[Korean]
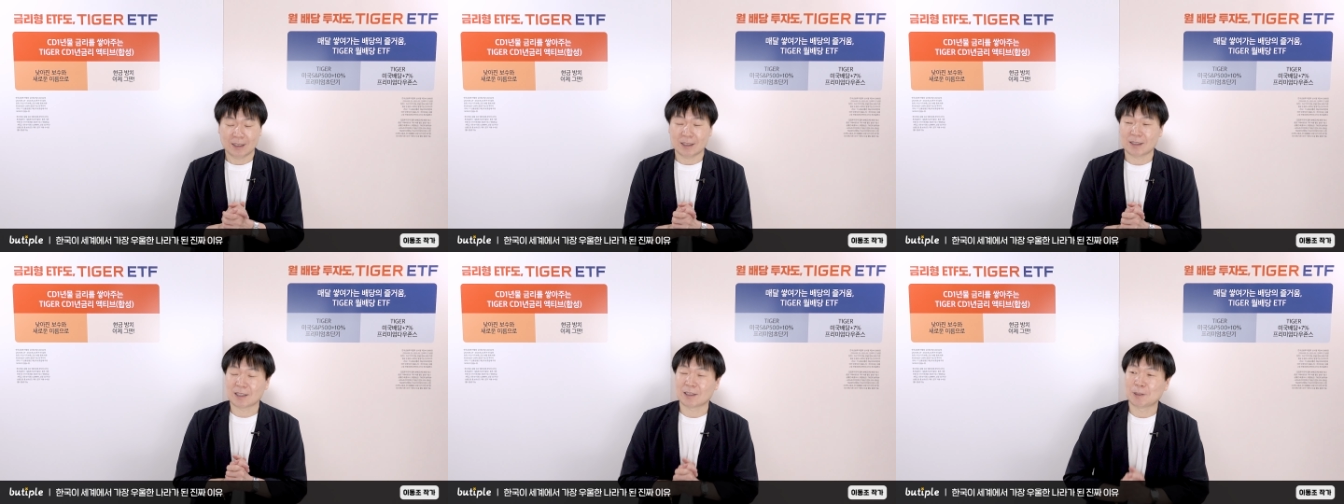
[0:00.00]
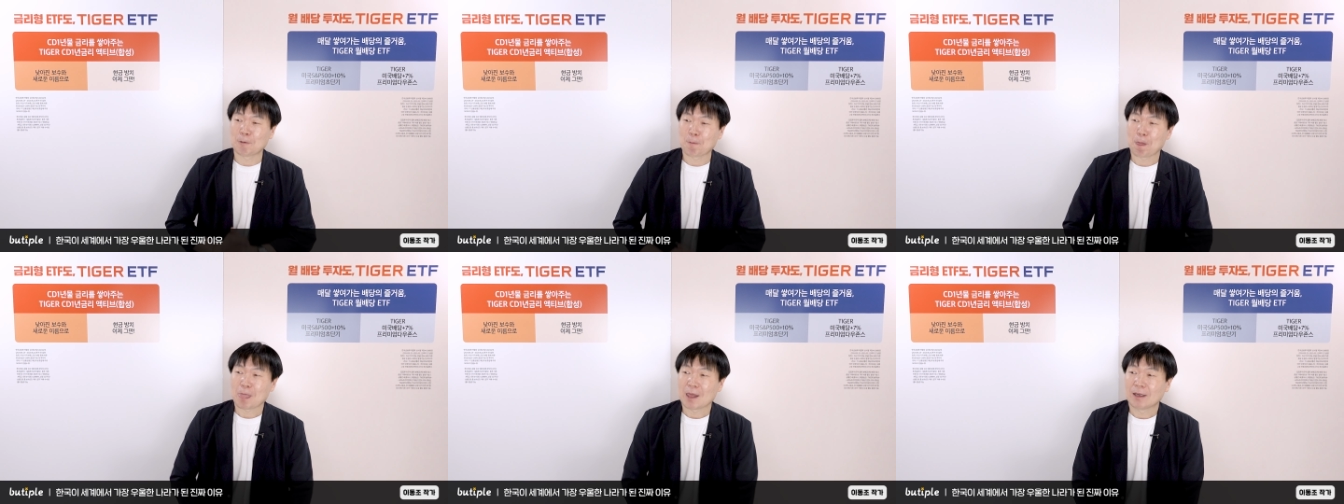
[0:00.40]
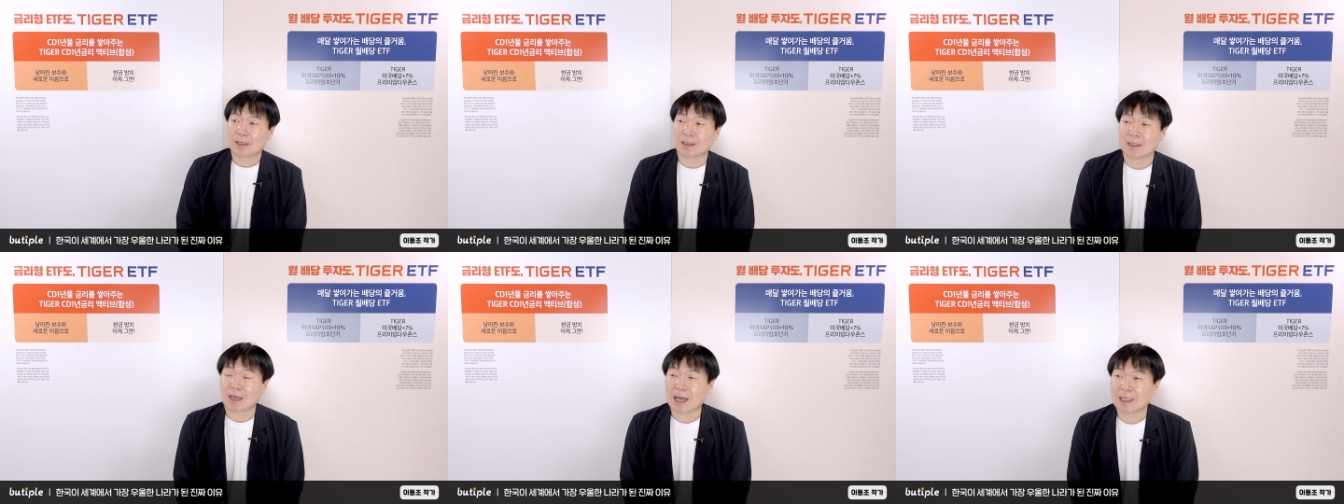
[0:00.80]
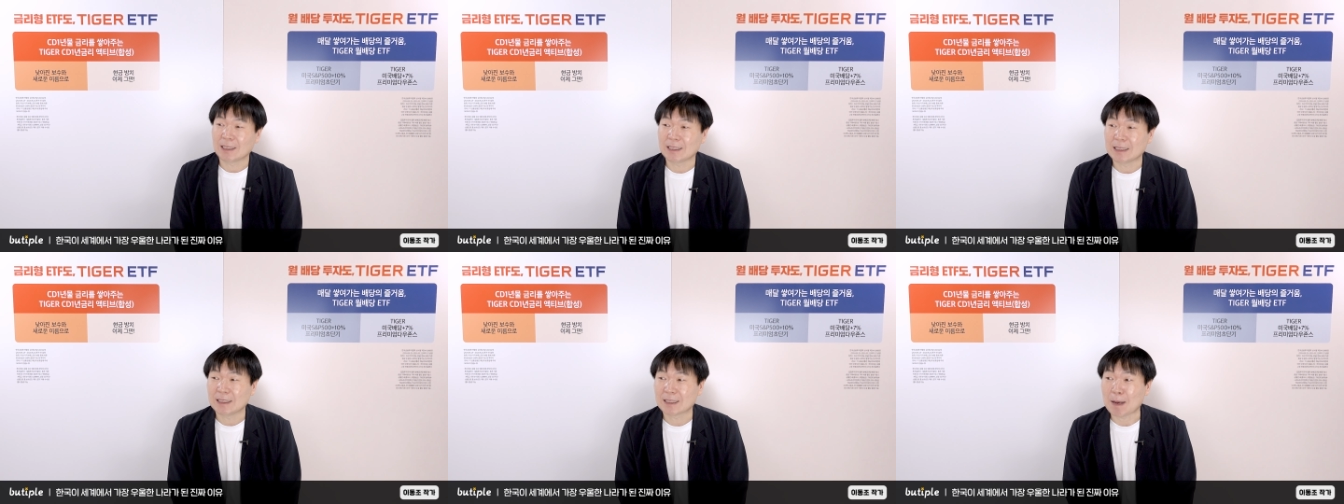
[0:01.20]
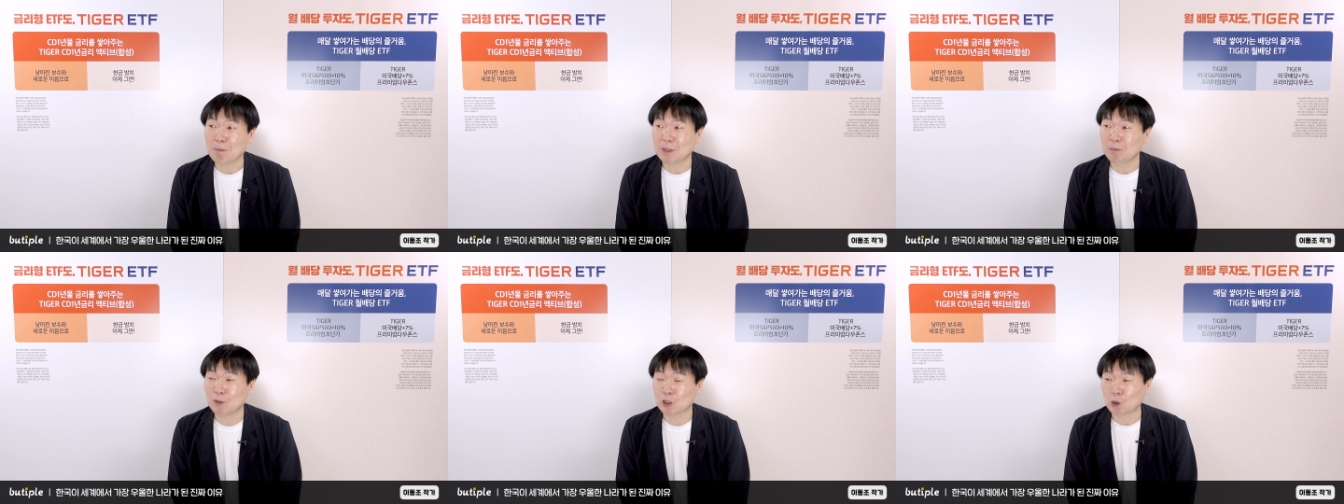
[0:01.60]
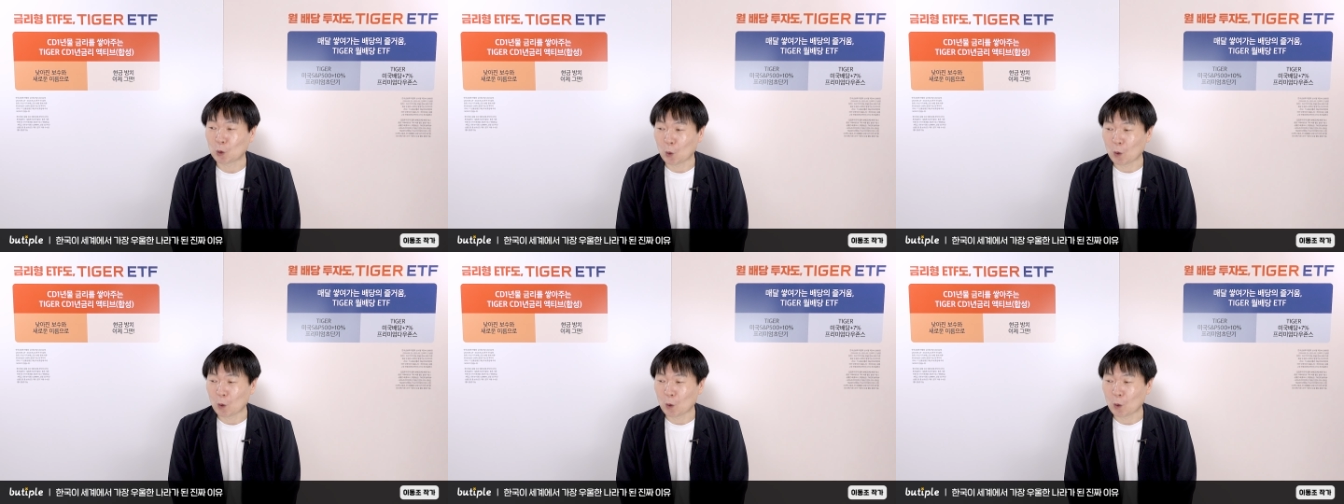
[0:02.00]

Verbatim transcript: 그래서 어, 한 30년